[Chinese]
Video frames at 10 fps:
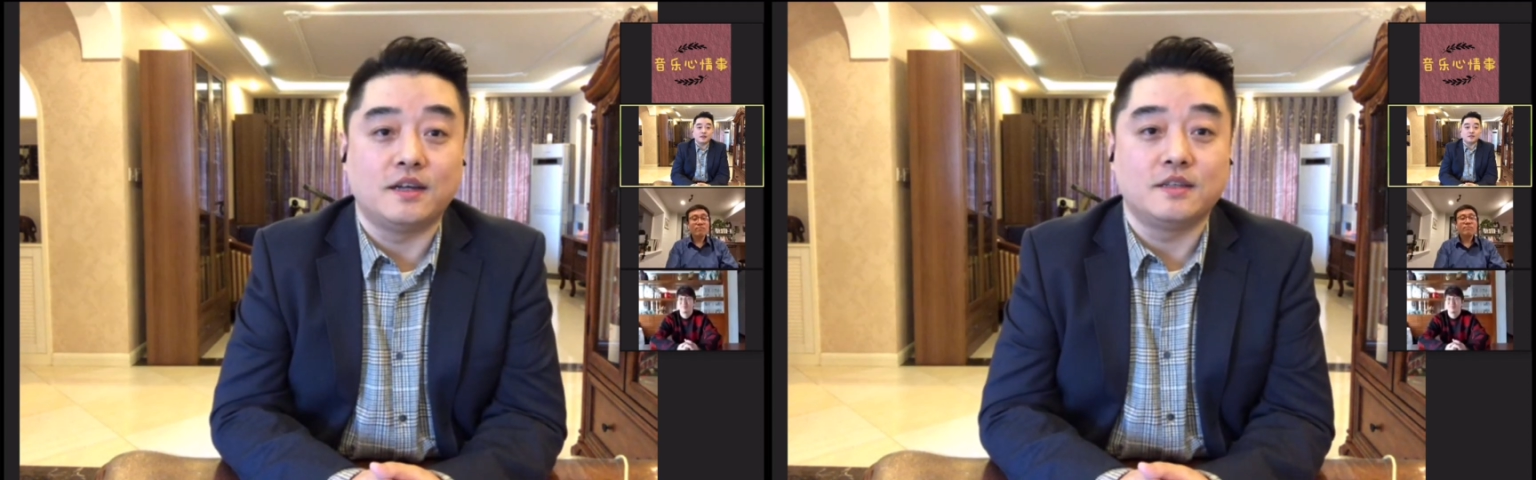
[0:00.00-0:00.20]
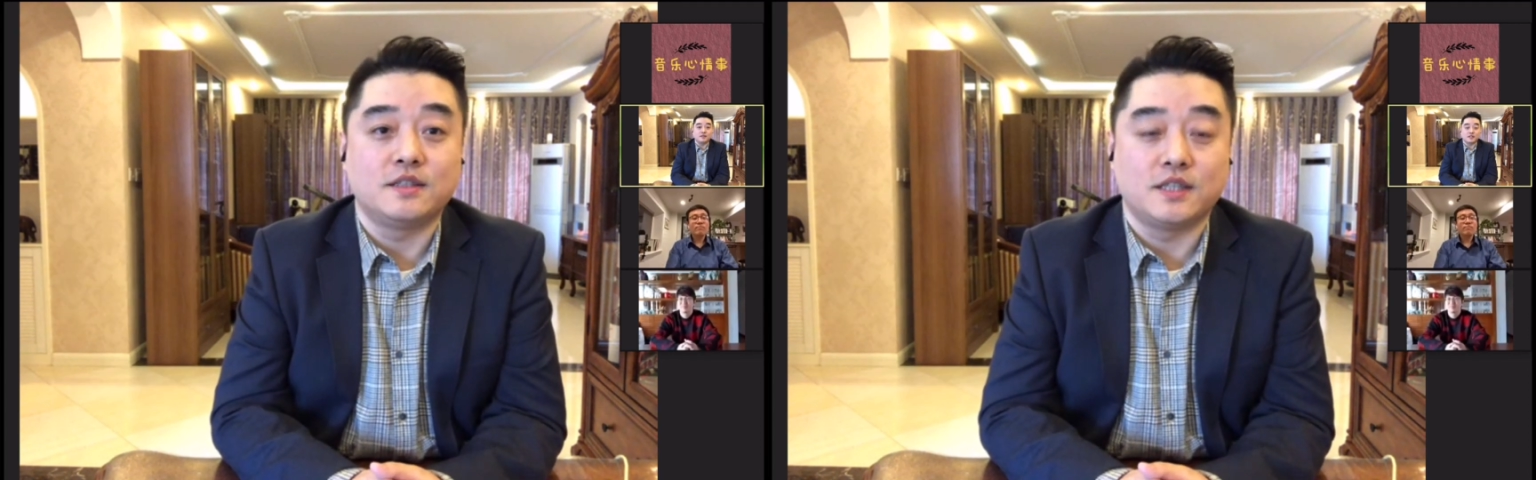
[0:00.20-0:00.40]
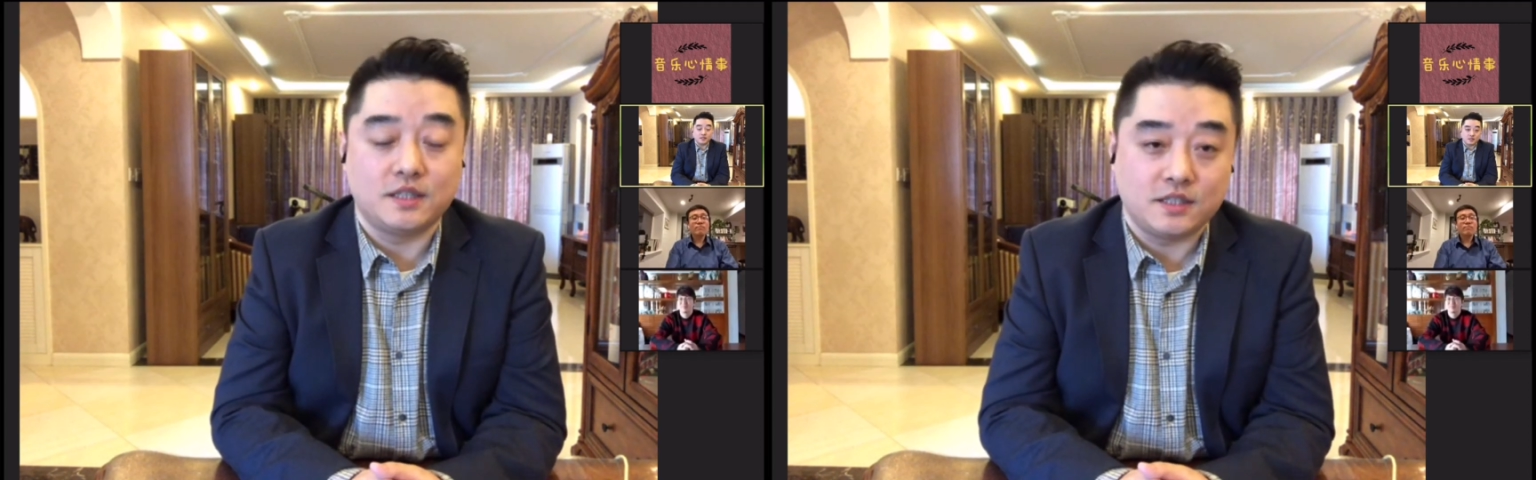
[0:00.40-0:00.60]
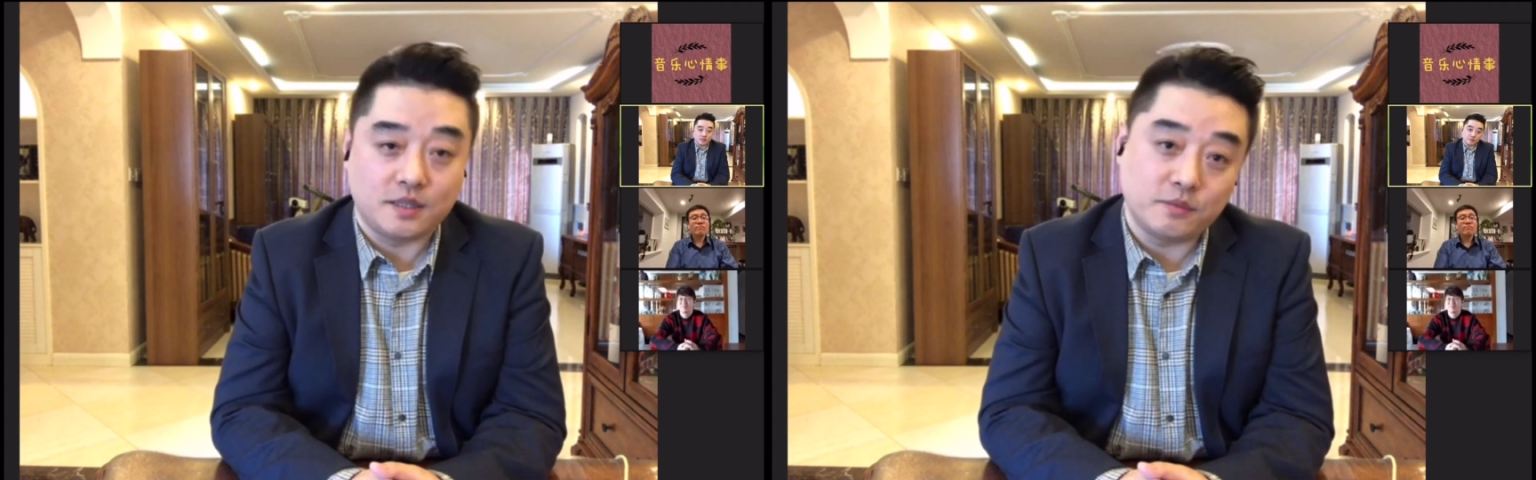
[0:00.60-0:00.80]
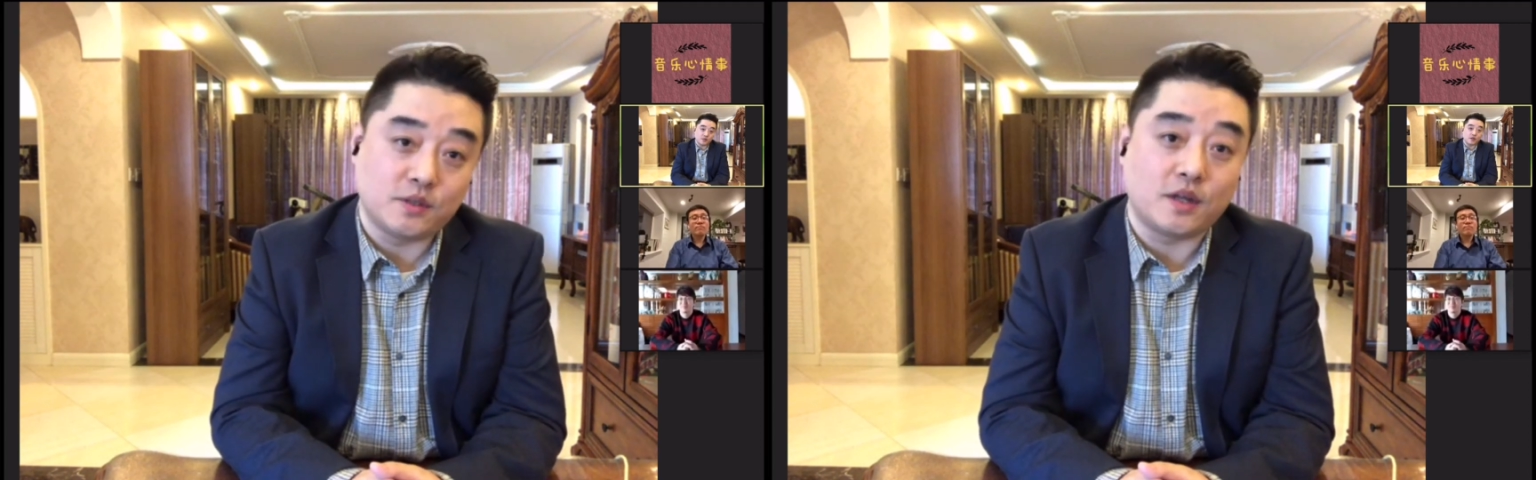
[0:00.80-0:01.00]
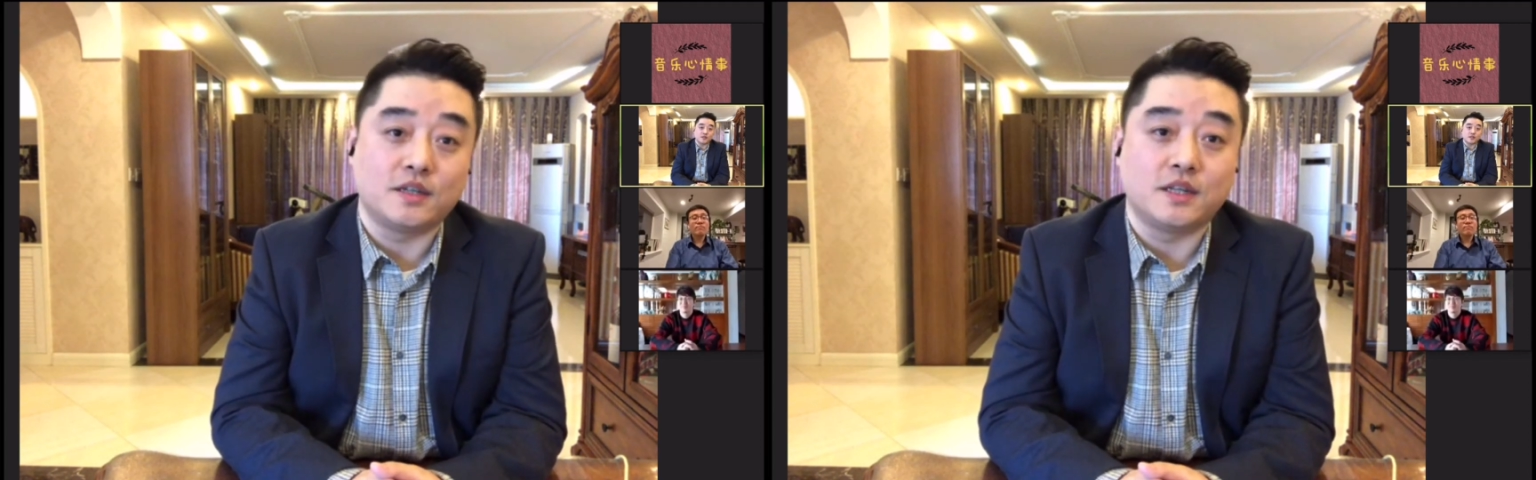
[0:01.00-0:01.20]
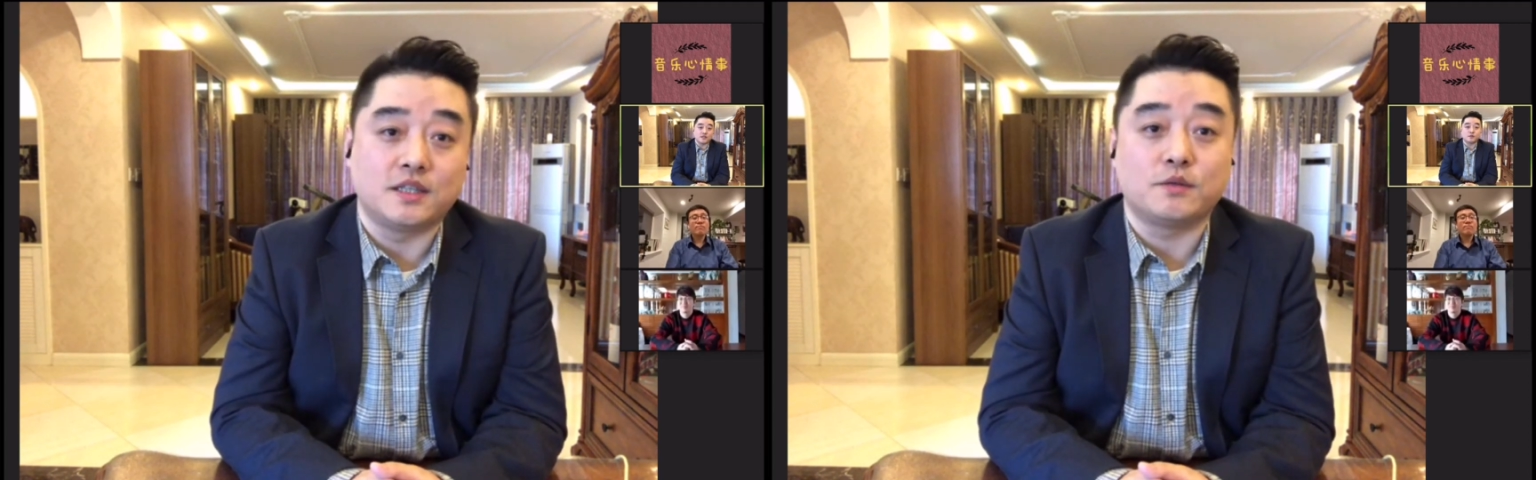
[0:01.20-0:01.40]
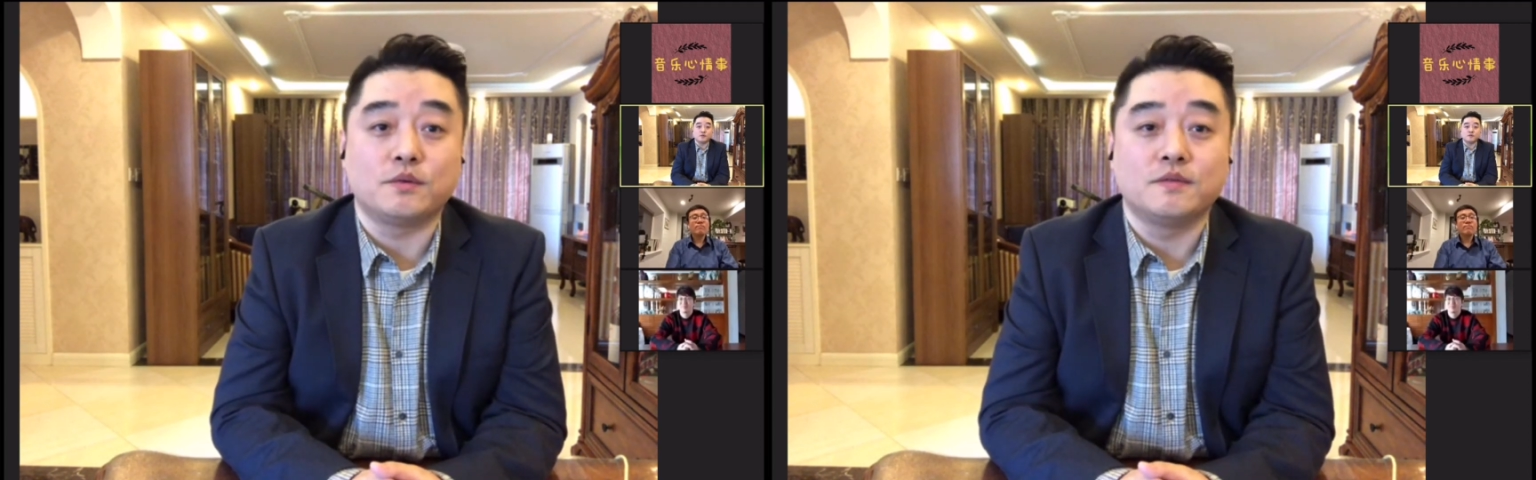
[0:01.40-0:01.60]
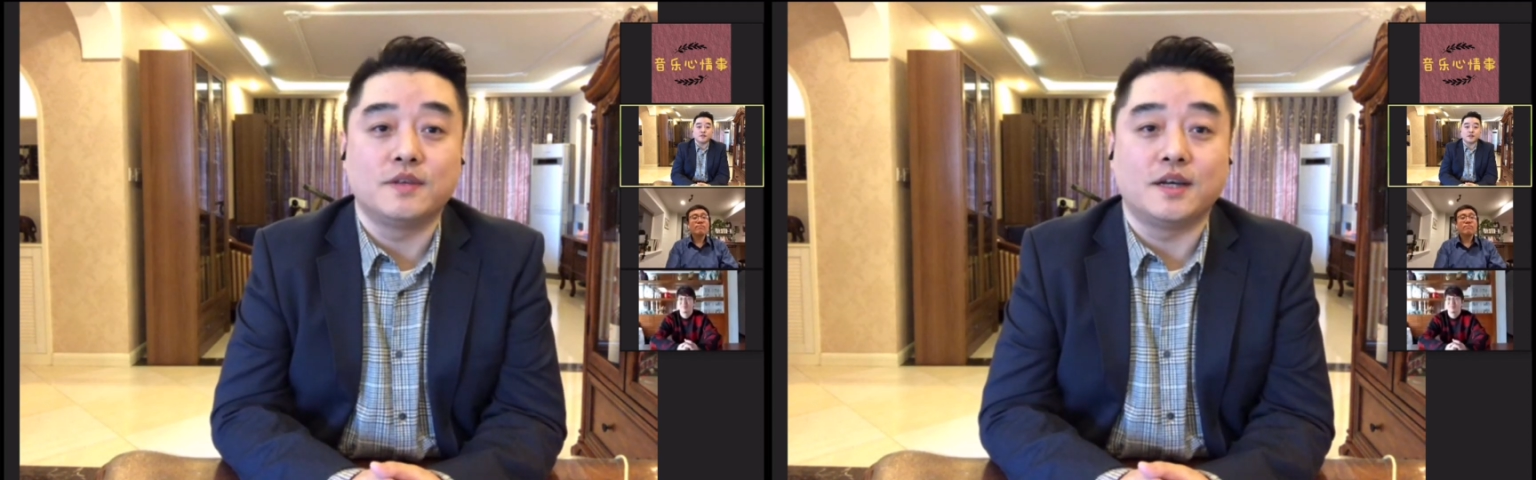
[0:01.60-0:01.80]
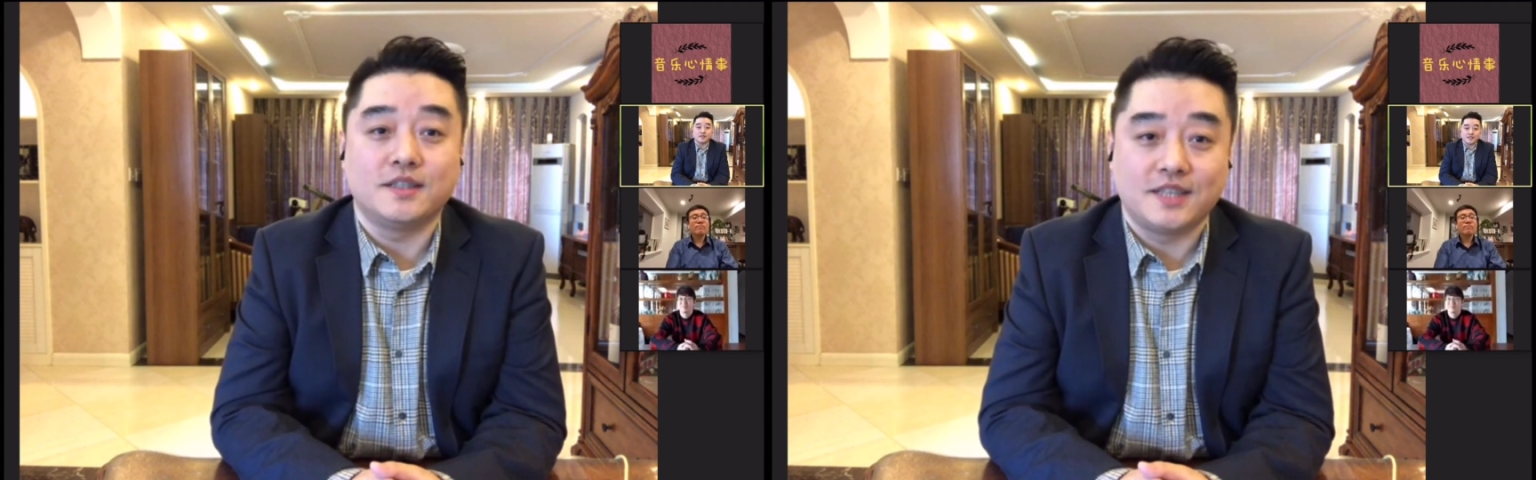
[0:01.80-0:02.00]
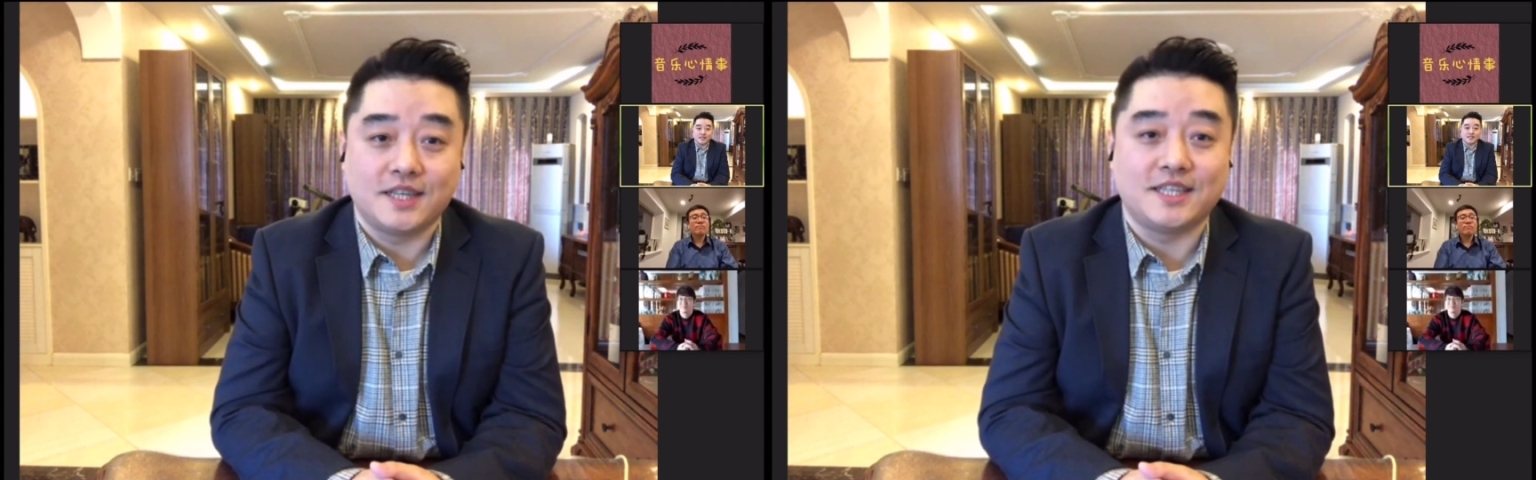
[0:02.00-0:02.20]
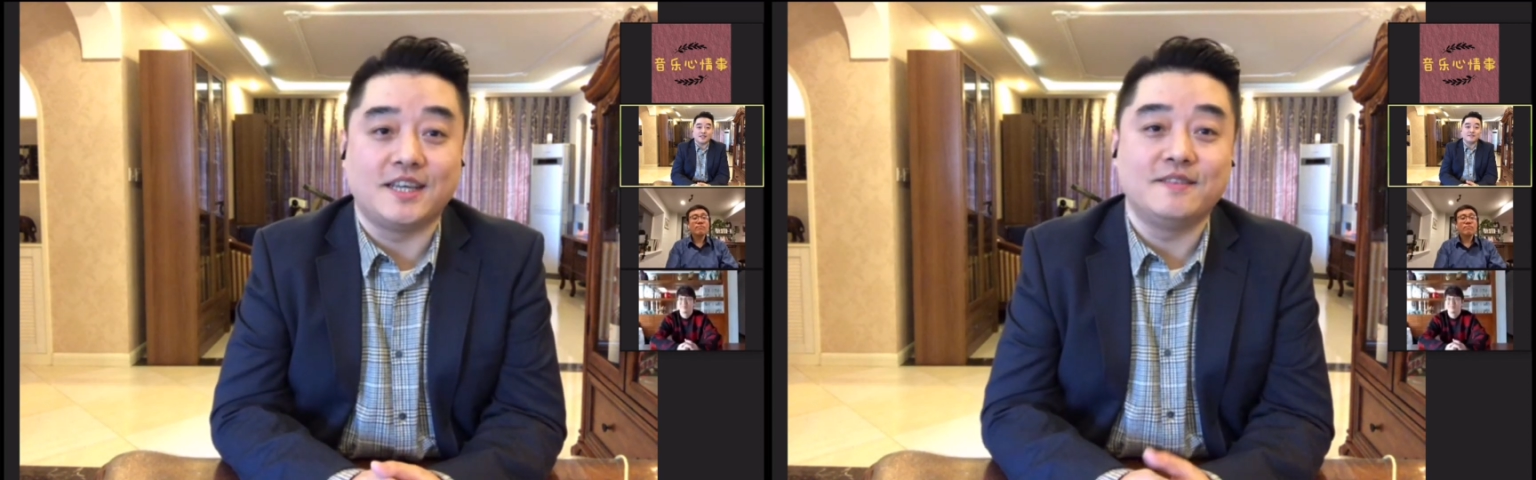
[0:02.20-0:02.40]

今节目就到这里结束啊，再见。